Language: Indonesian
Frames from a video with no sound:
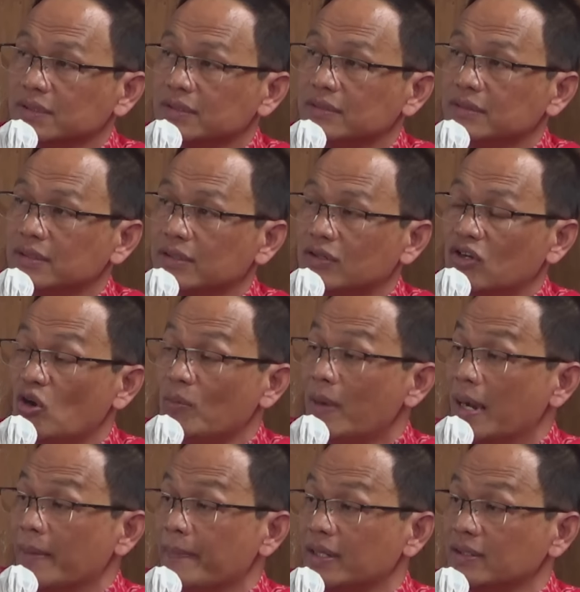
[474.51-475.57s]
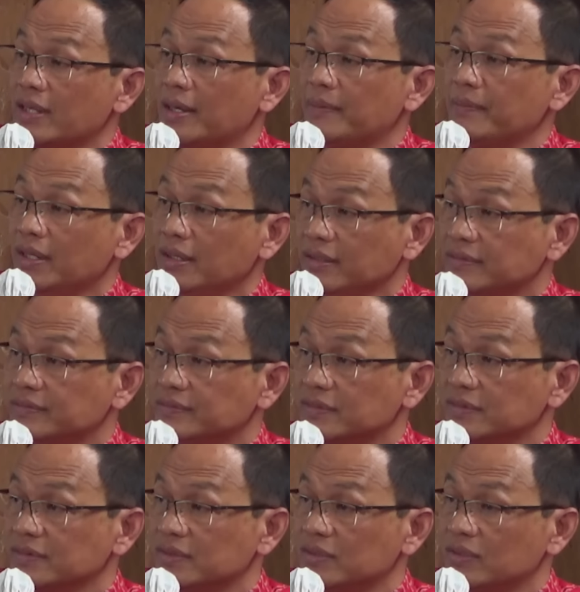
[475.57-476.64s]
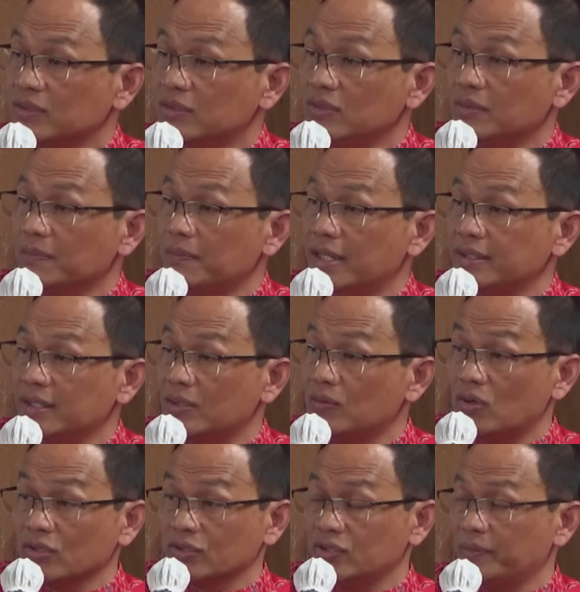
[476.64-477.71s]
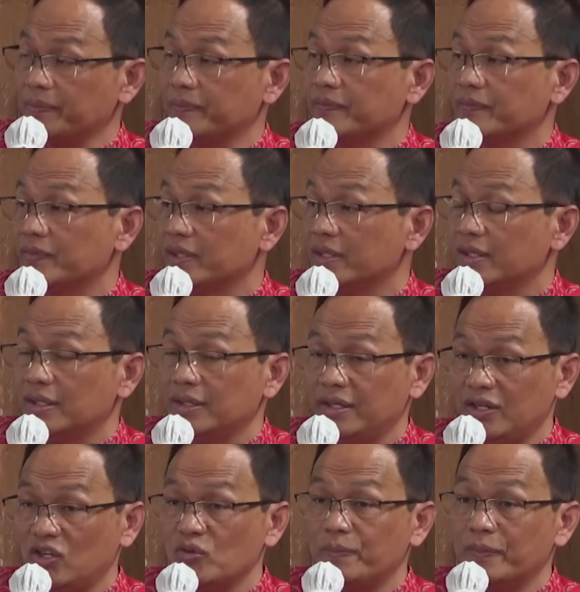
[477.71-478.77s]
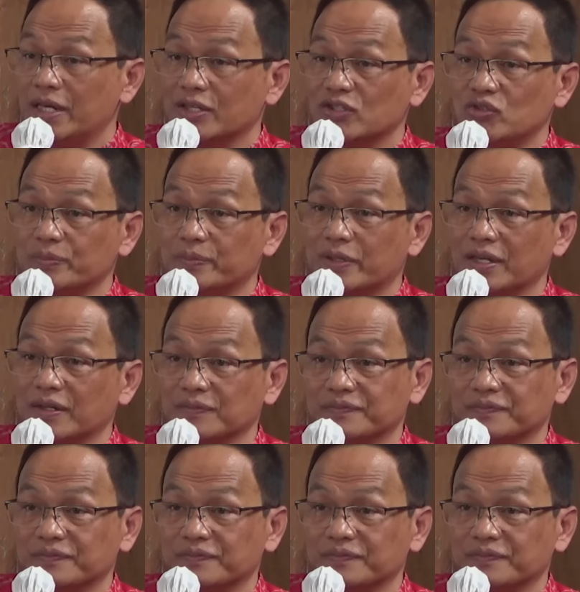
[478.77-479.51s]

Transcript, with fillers: e, gelombang pertama untuk belajar workshop hidup menakjubkan.